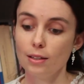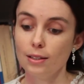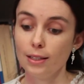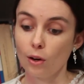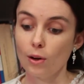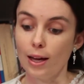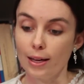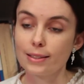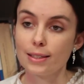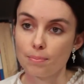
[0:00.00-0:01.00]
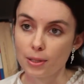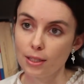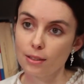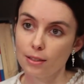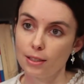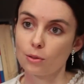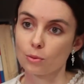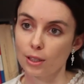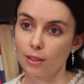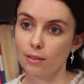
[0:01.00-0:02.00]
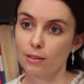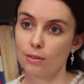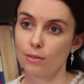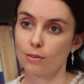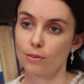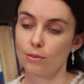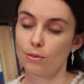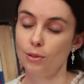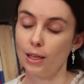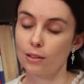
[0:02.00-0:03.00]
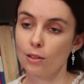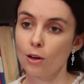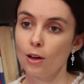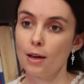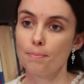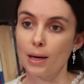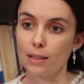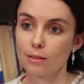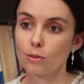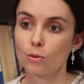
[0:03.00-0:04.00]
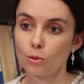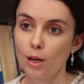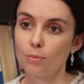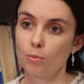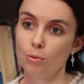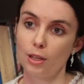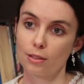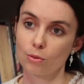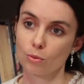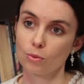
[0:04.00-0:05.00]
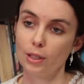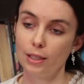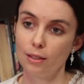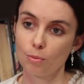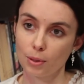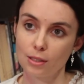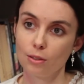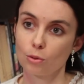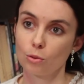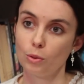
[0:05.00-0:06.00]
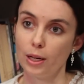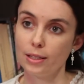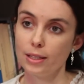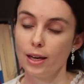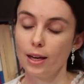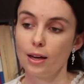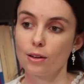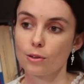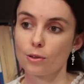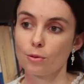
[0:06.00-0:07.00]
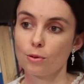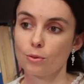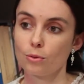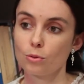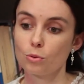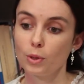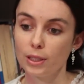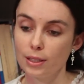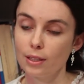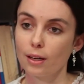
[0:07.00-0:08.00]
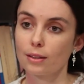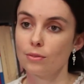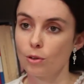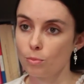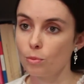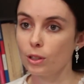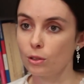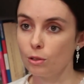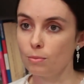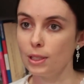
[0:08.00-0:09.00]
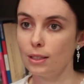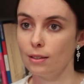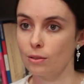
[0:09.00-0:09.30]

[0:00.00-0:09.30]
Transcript: l'Iran a accepté les contraintes euh, de l'accord parce que la population et le président Rouhani euh, souhaitaient un développement économique et